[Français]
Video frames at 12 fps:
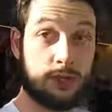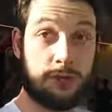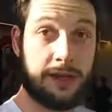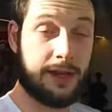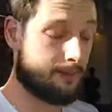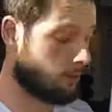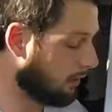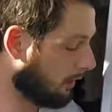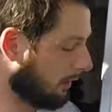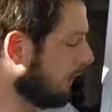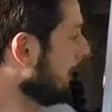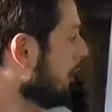et chevilles également.
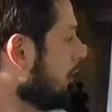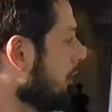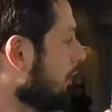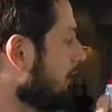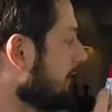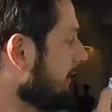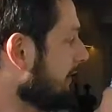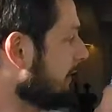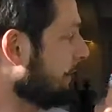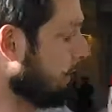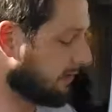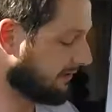Alors on va
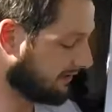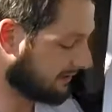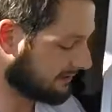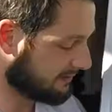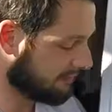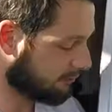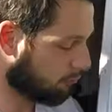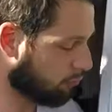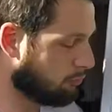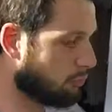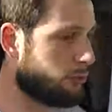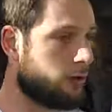essayer de prendre les exercices. Sur le
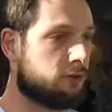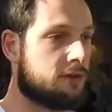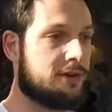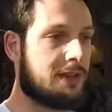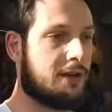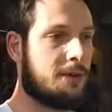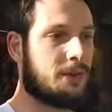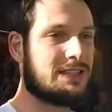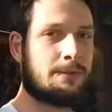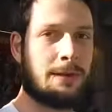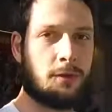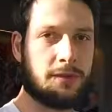double under, tu vas travailler
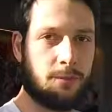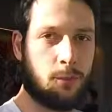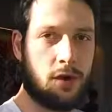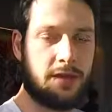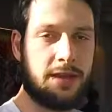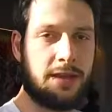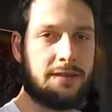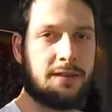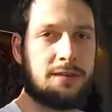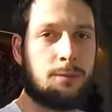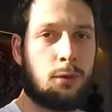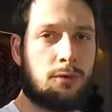principalement tes poignets et
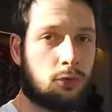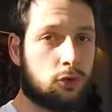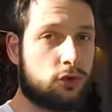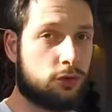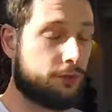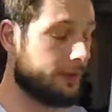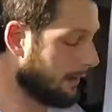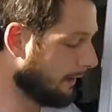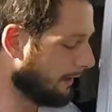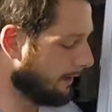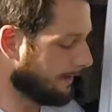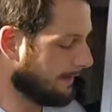tes épaules vont chauffer.
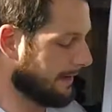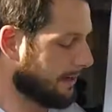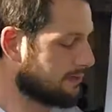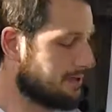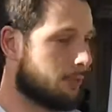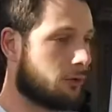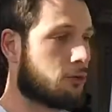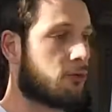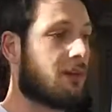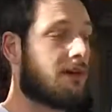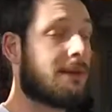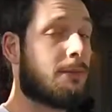Et il est aussi important
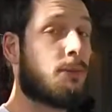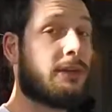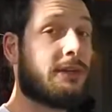que tu travailles la